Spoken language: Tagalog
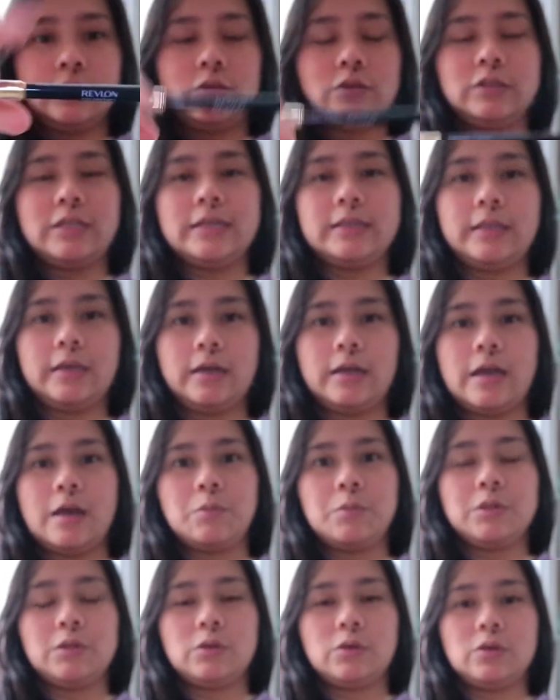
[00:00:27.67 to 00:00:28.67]
So, dati ang
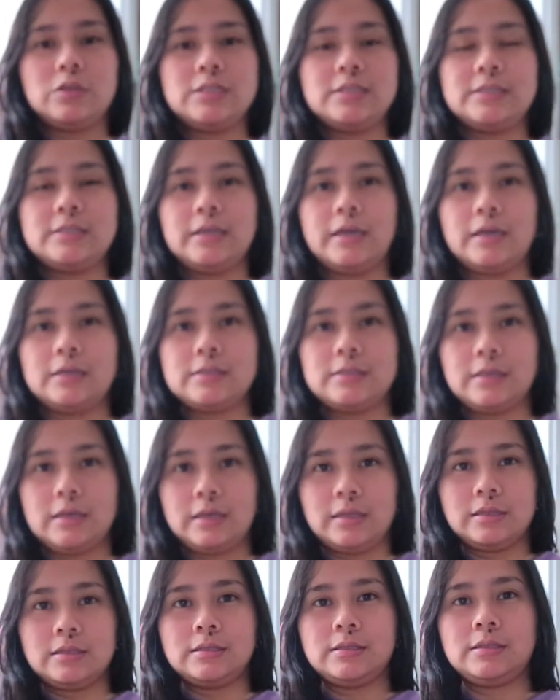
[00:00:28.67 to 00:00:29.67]
gamit ko is
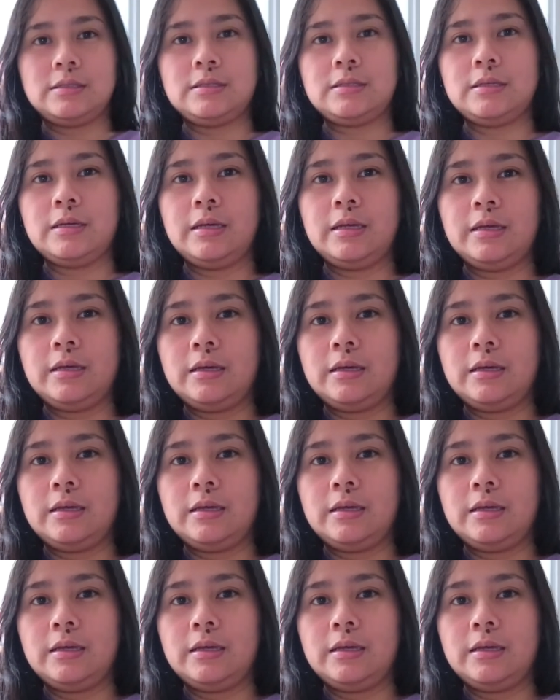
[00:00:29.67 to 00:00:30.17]
Essence.